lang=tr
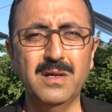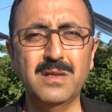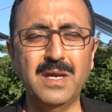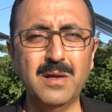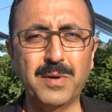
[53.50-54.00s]

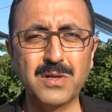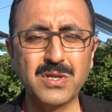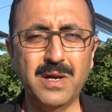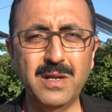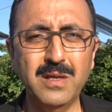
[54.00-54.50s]
tek
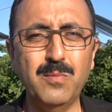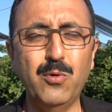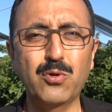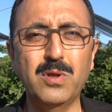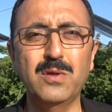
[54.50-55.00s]
parça halinde
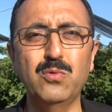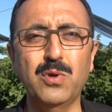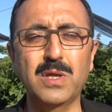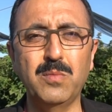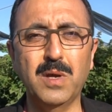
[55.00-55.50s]
börtlen
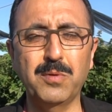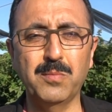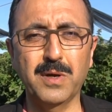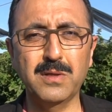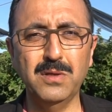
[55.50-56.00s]
üretimi
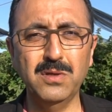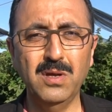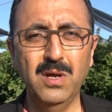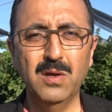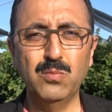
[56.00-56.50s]
yapılmaktadır.
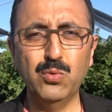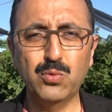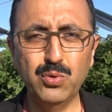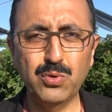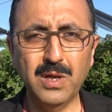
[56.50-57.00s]
Bu
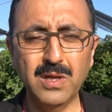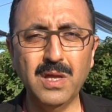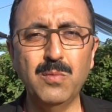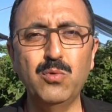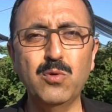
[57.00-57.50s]
Türkiye'nin
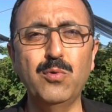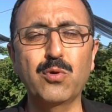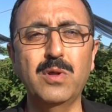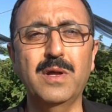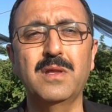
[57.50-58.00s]
en büyük
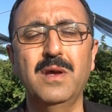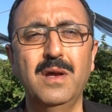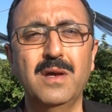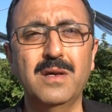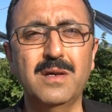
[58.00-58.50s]
börtlen
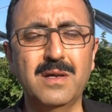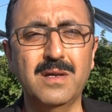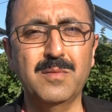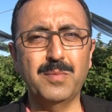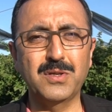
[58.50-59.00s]

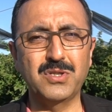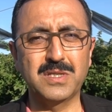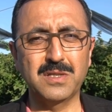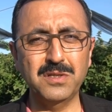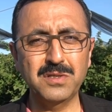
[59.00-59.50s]
e,
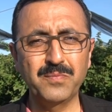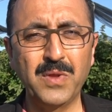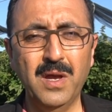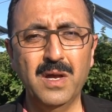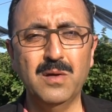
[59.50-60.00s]
bahçesidir.
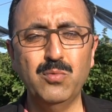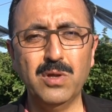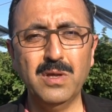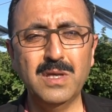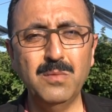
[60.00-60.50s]
E,
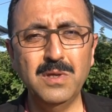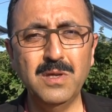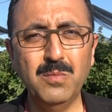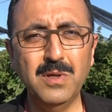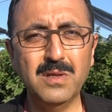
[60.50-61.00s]
burada
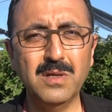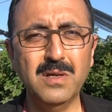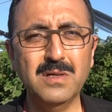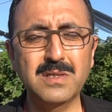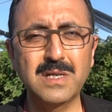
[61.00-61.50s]
2020
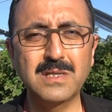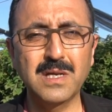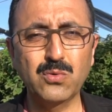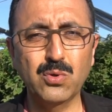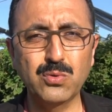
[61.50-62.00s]
yılında
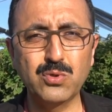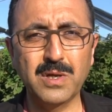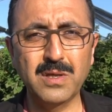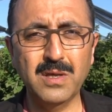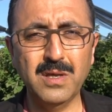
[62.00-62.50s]
80 e, ton
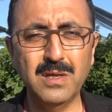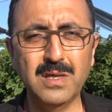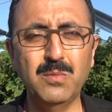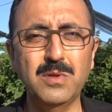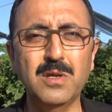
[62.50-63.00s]
üzerinde,
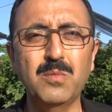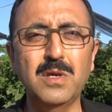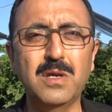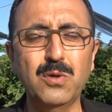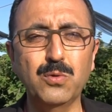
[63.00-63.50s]

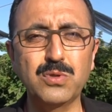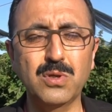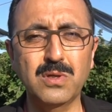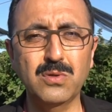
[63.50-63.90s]
2022 yılı son,